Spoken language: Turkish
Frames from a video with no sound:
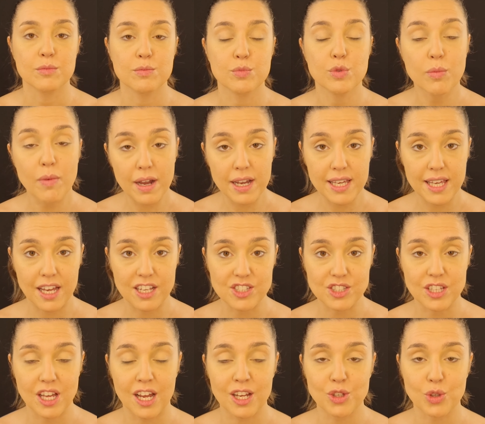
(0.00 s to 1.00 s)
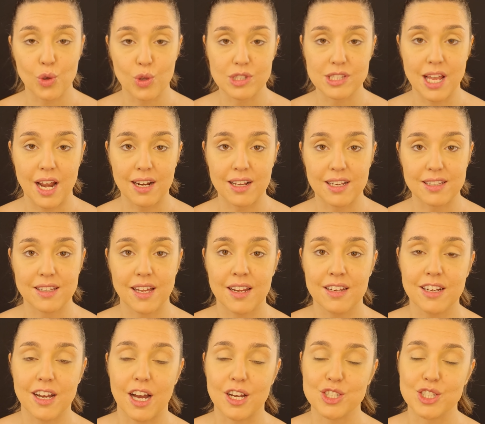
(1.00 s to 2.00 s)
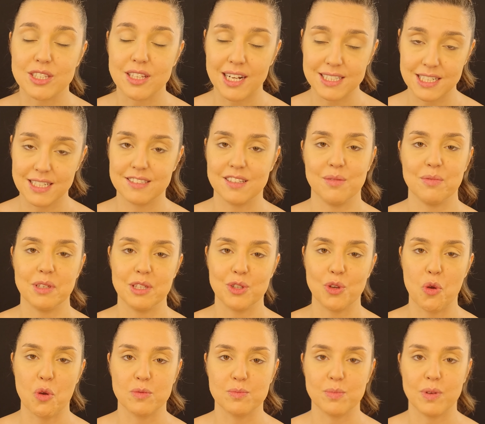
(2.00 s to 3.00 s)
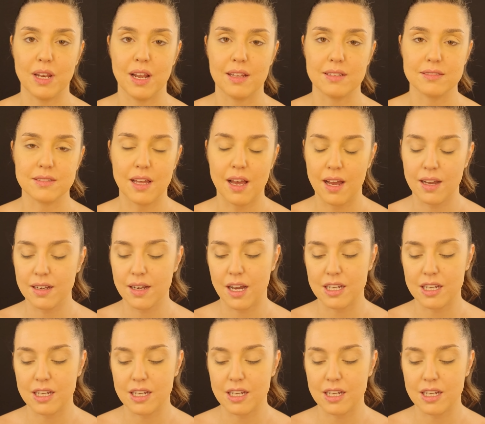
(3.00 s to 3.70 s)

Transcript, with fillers: Bu makyajda gözler kadar kaşlar da tabii ki ön planda.